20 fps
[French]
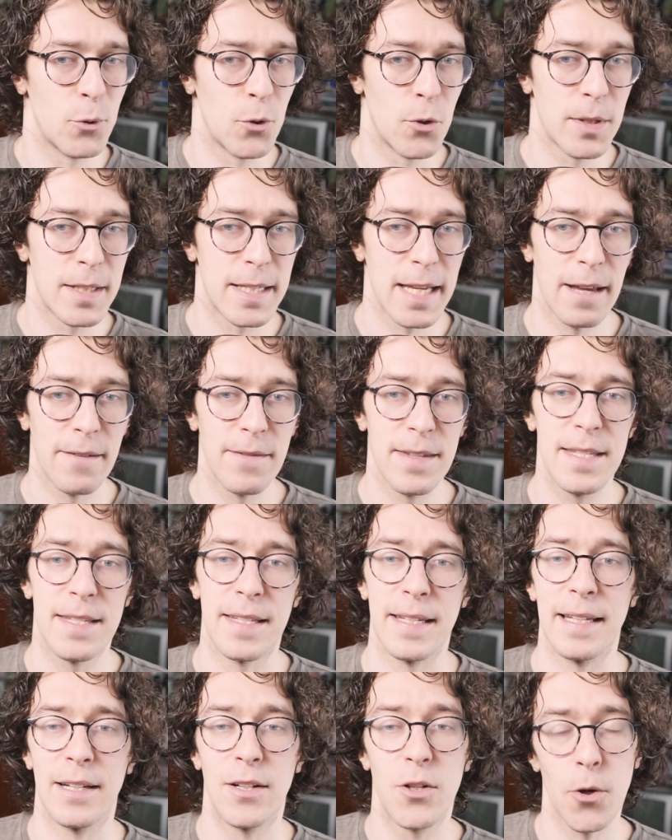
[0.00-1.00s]
le boulot de
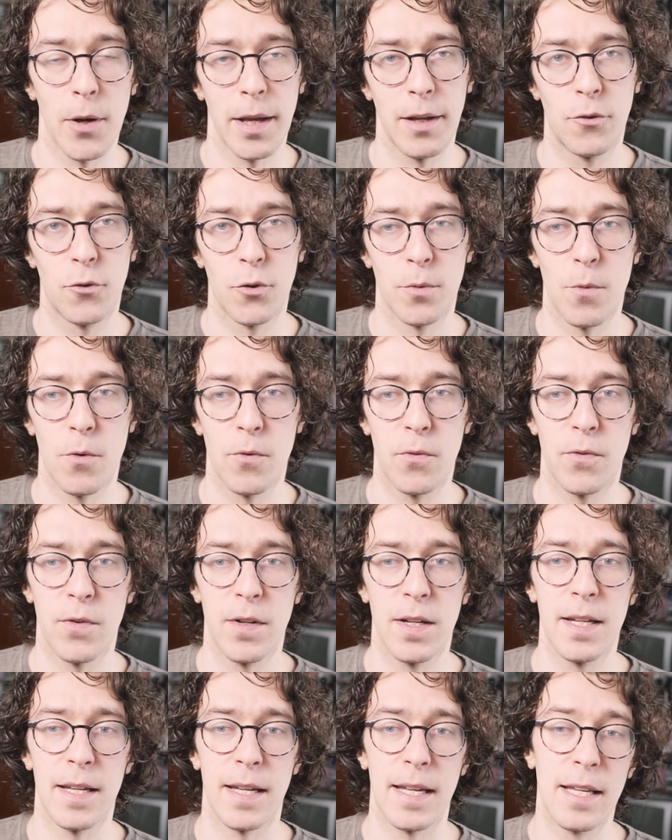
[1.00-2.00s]
service est correctement
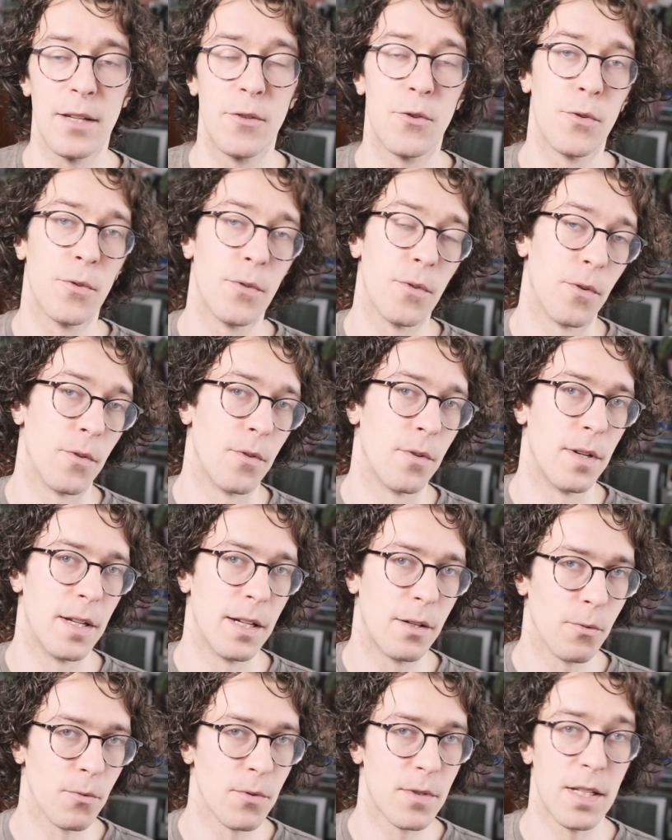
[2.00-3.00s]
fait et que euh,
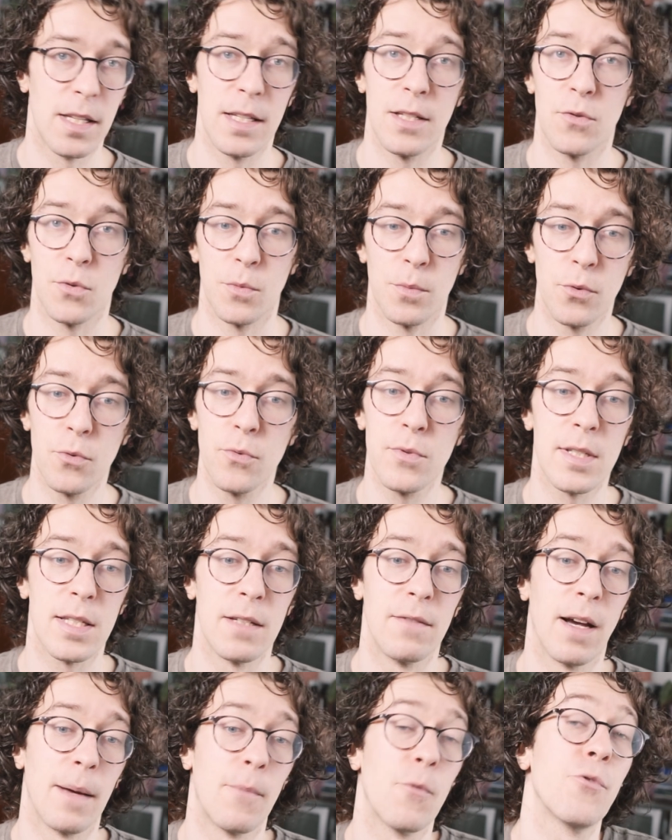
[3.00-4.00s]
les conseils sont bons,
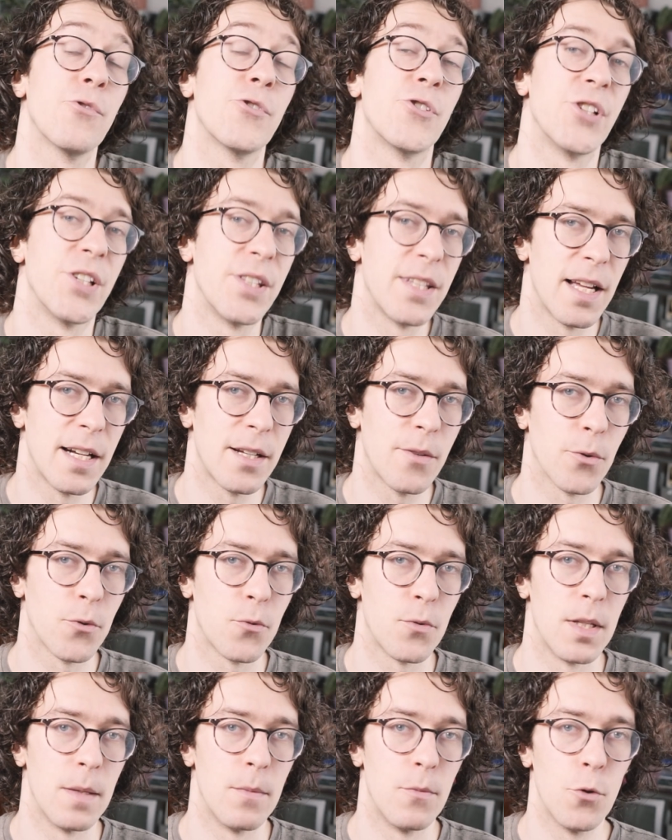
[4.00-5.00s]
c'est vraiment génial
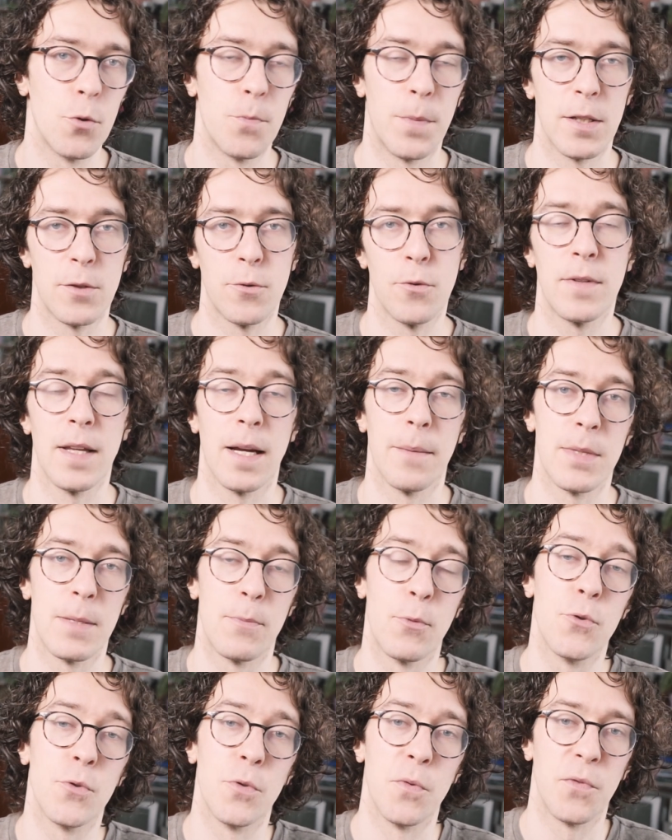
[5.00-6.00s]
quand tu débutes parce que tu as un
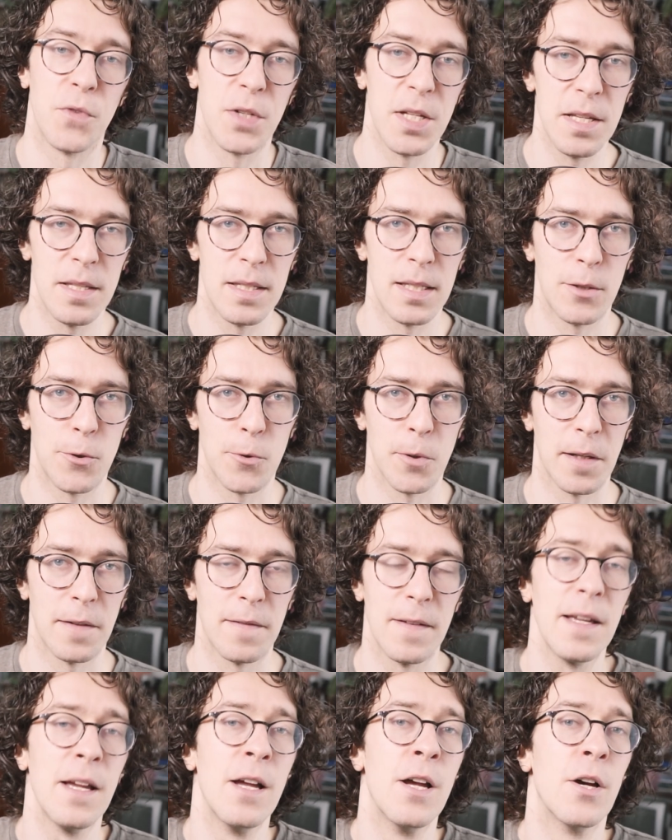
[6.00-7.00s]
petit peu ce filet de
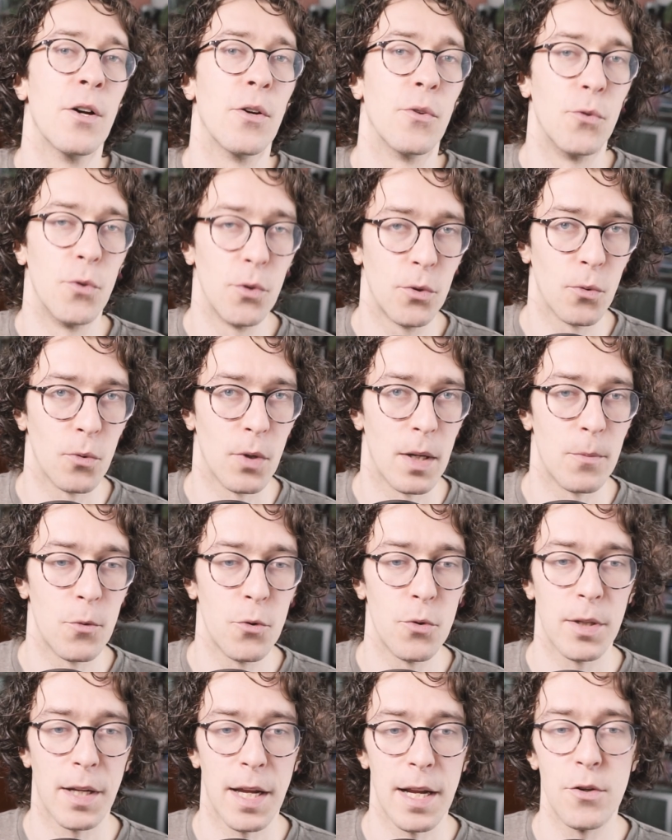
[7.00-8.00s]
sécurité de ton
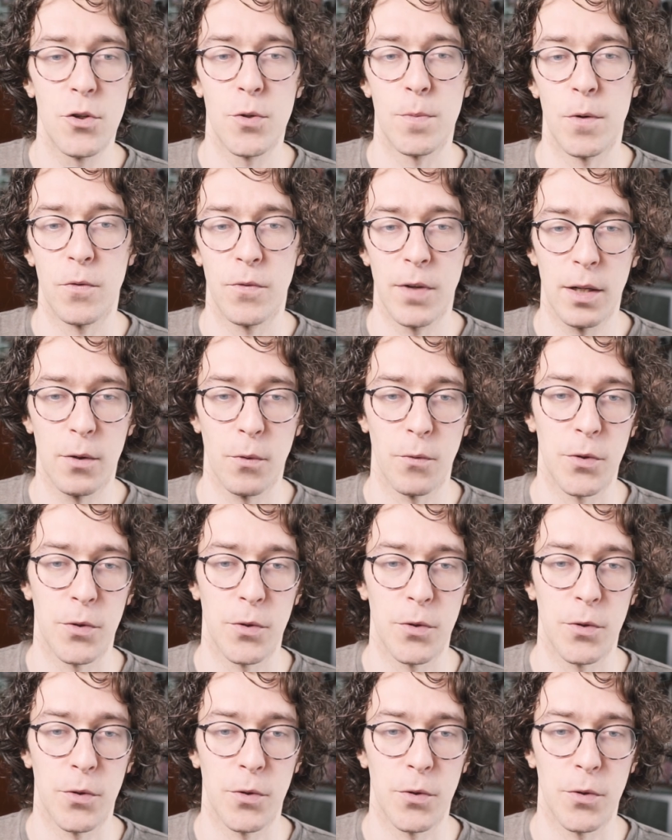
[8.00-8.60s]
labo auquel tu peux faire